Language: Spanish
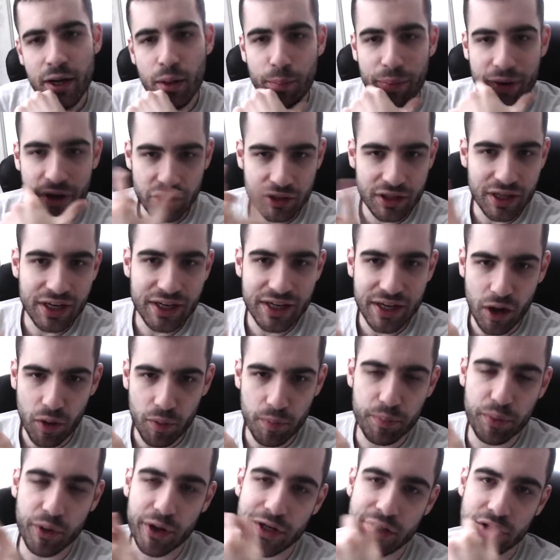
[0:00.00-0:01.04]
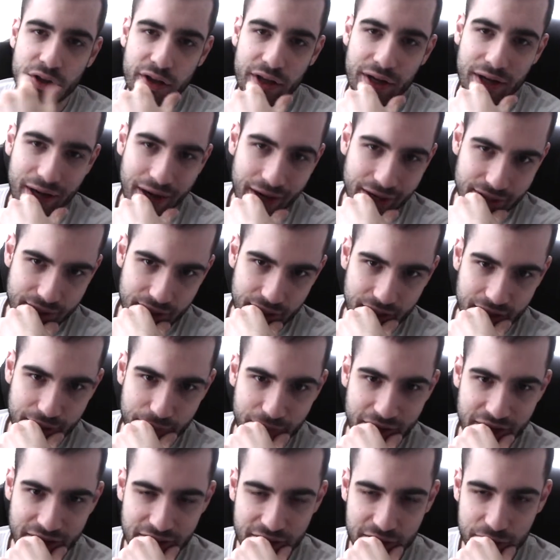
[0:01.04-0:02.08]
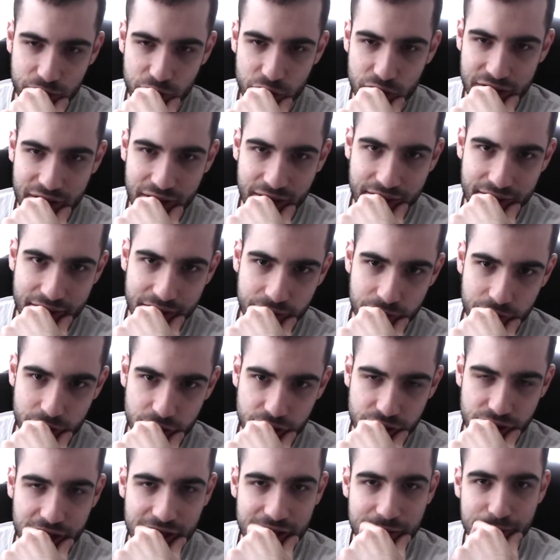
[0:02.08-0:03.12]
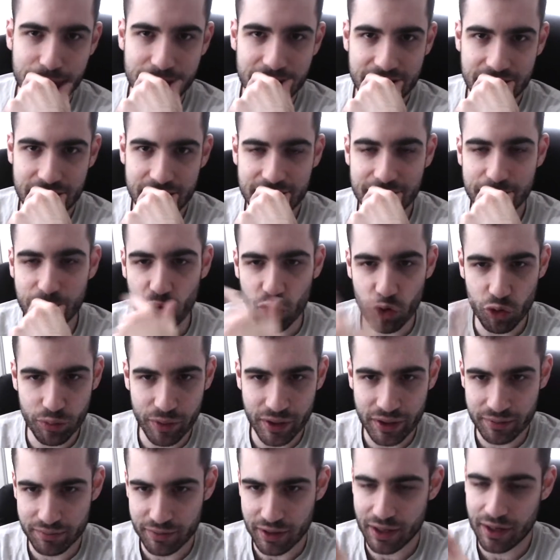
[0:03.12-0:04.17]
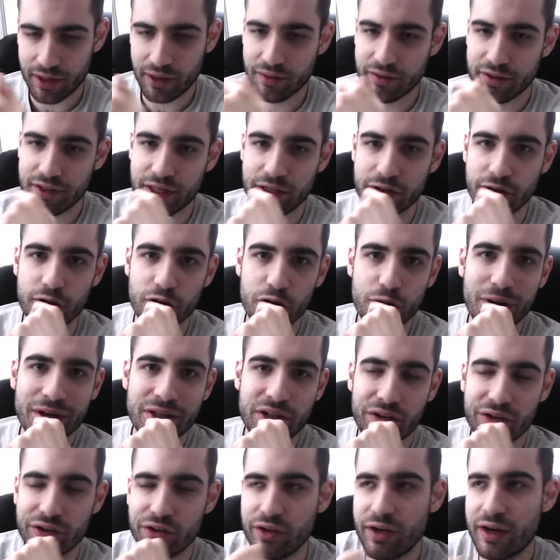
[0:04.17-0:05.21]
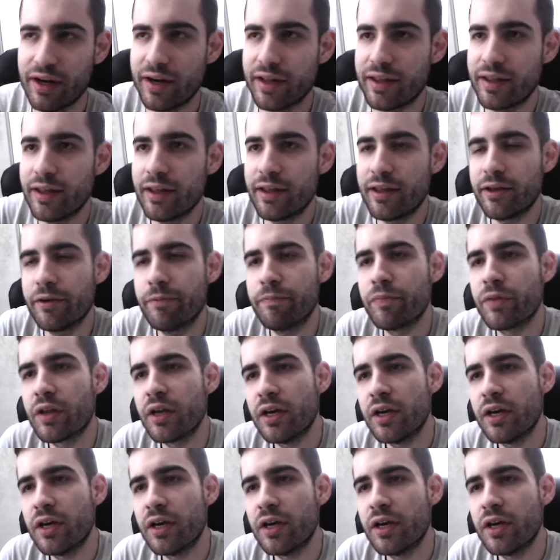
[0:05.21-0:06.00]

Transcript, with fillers: pero tenía un poquito de grasa, además después de hacer unos 6 meses de volumen, ¿vale? Siendo novato haciendo ejercicio.